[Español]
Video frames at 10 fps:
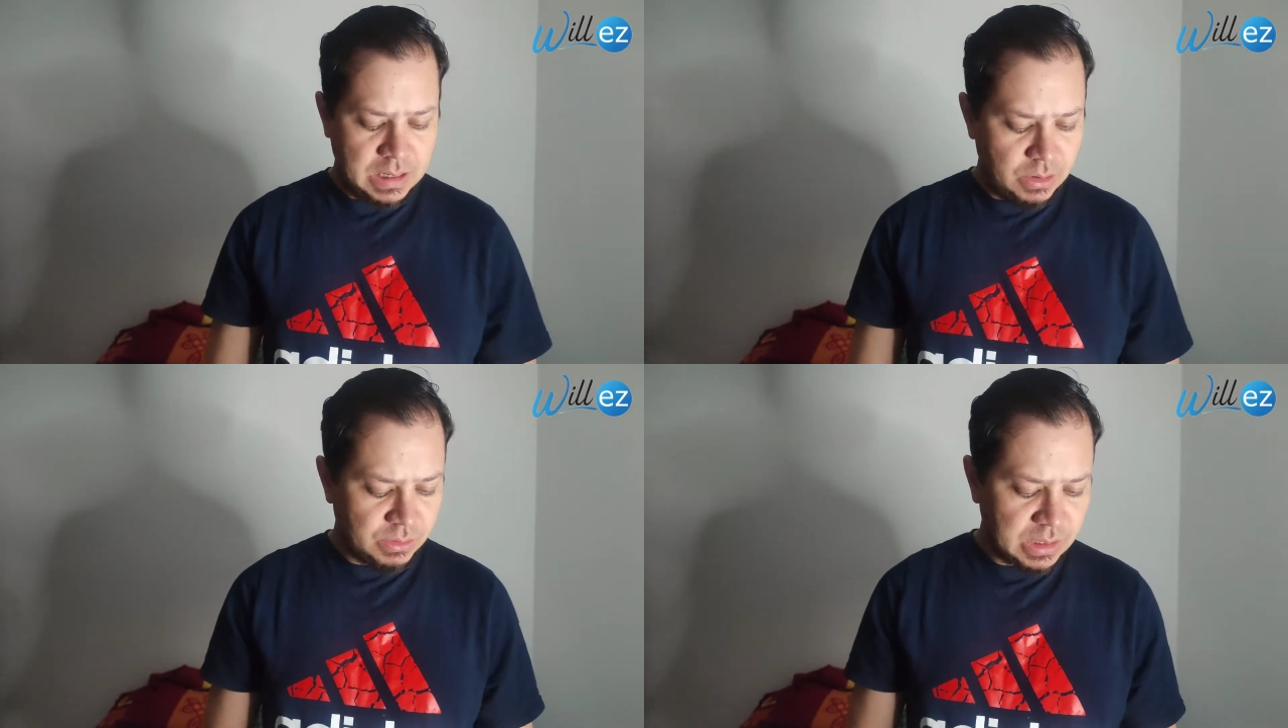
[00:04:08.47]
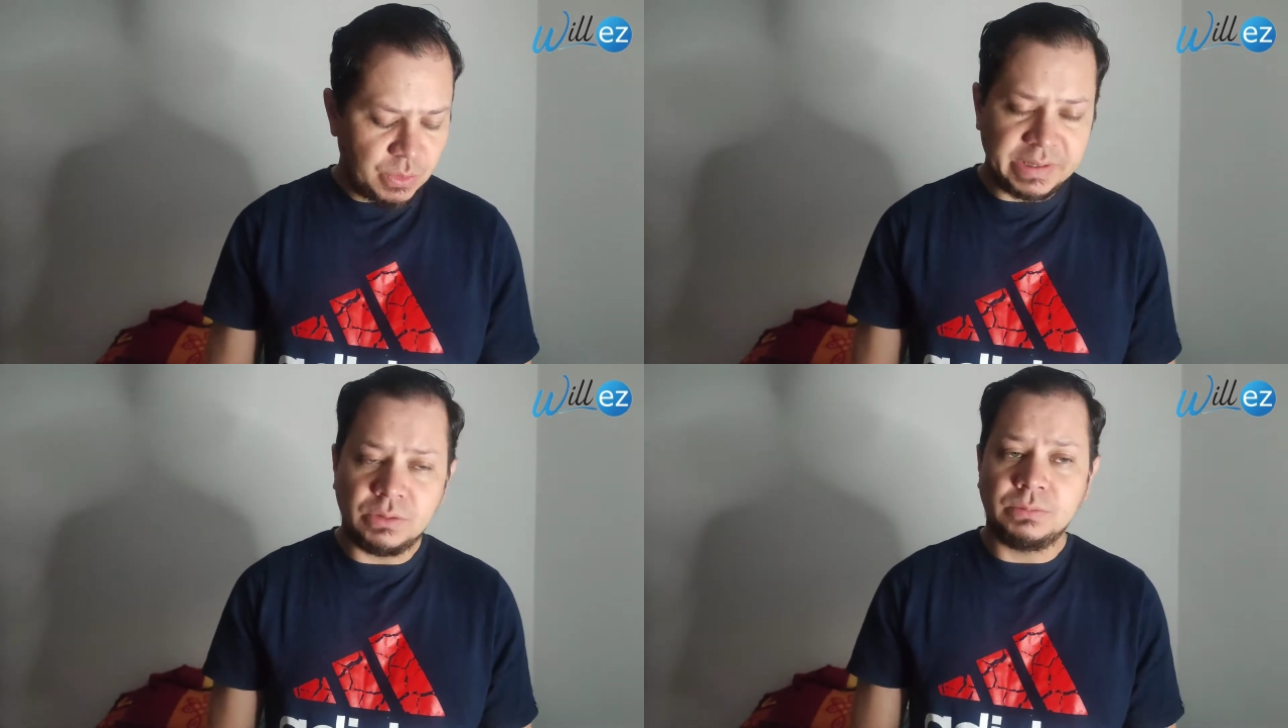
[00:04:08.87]
Aunque
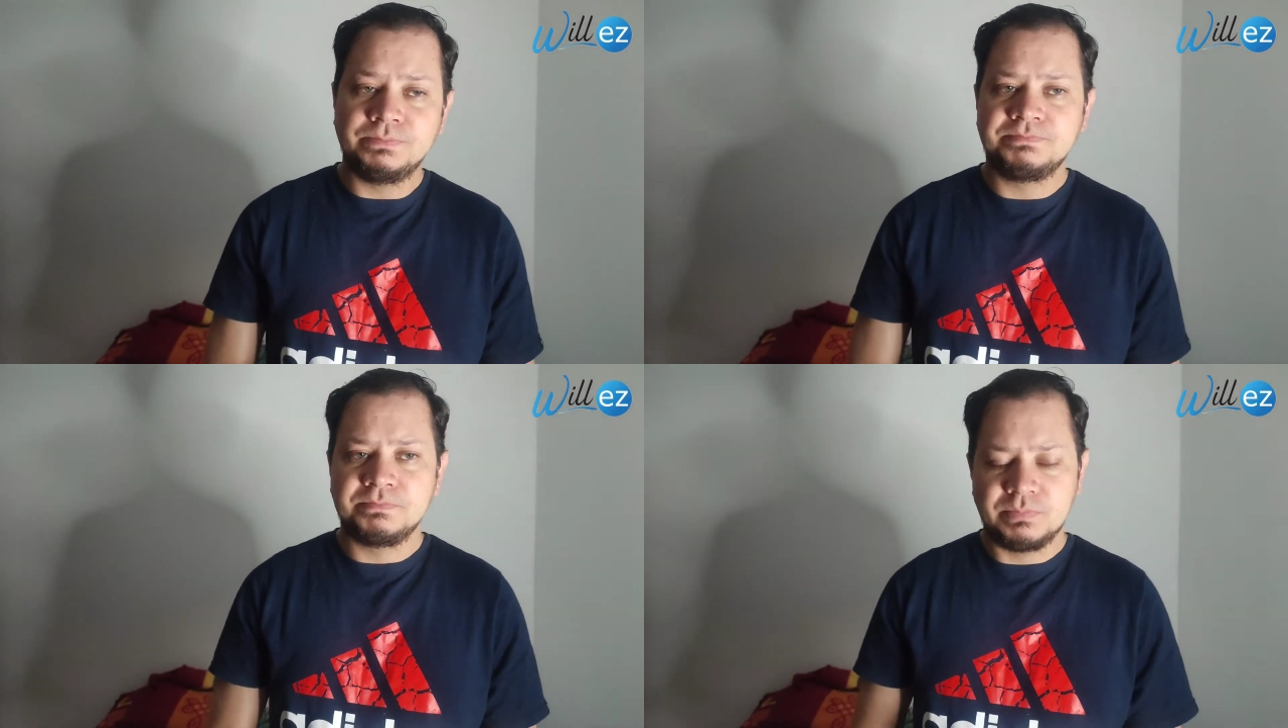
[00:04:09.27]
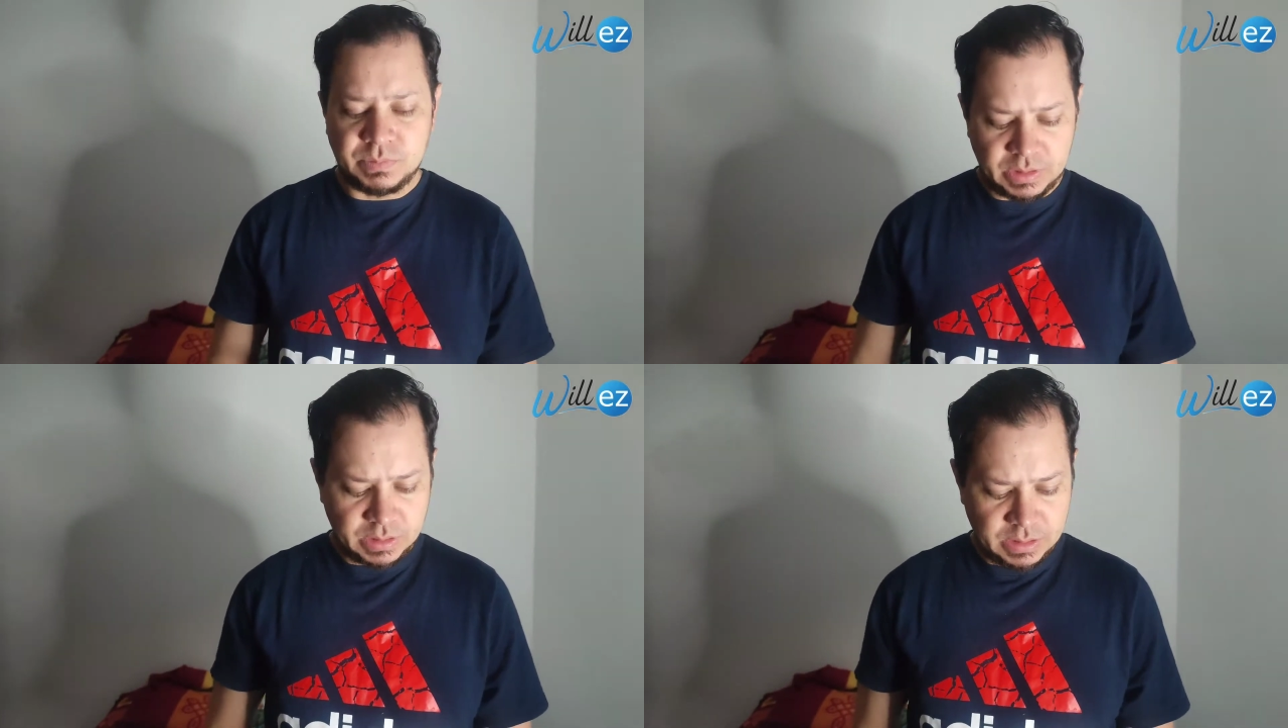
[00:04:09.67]
bueno,
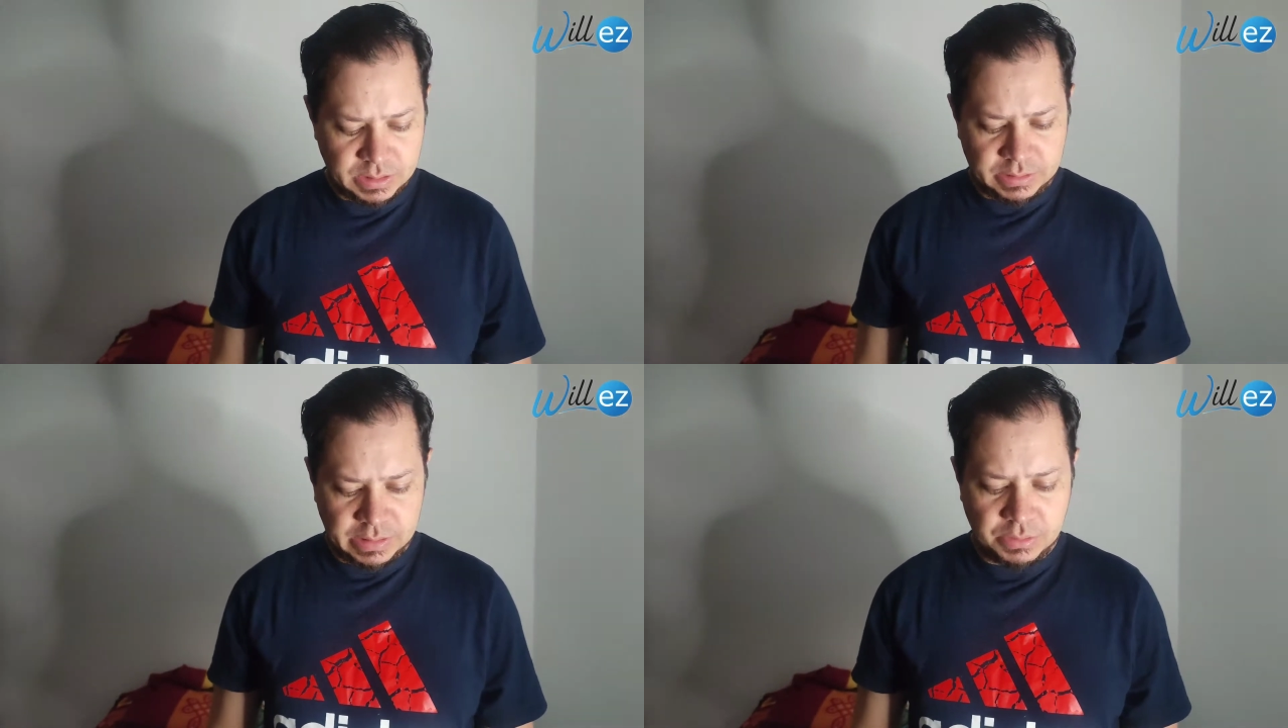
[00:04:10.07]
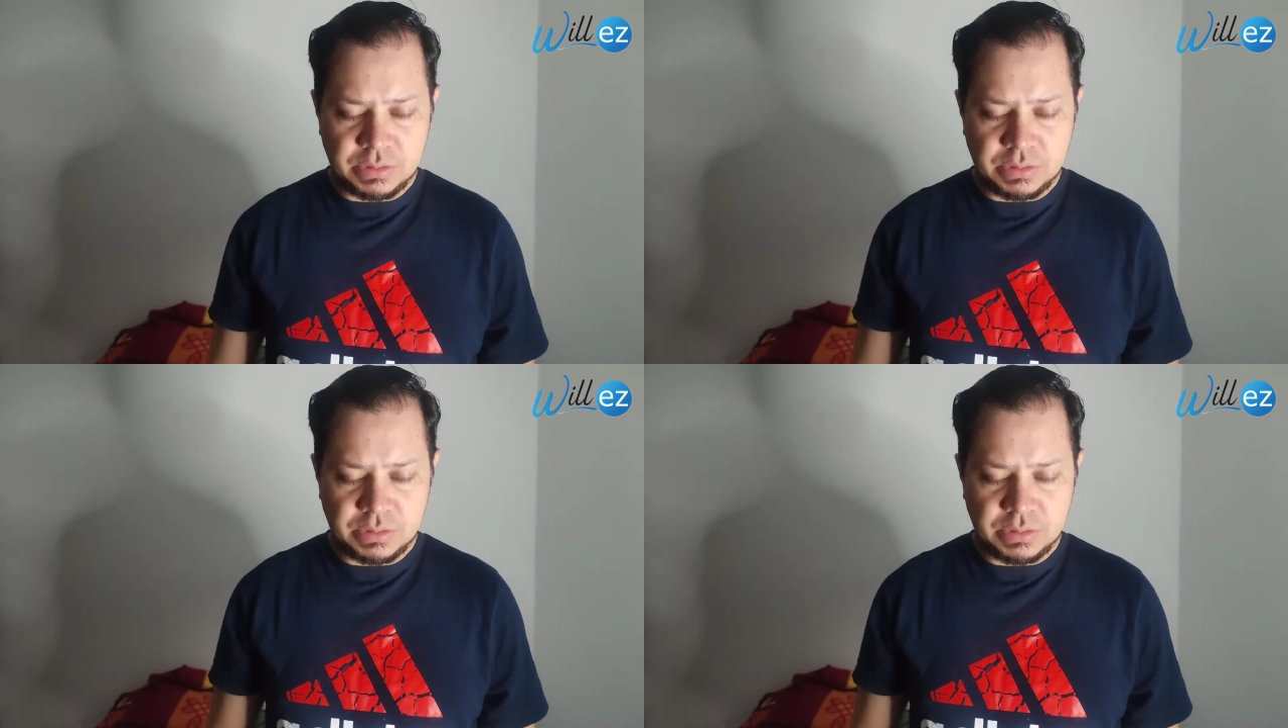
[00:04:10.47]
tengo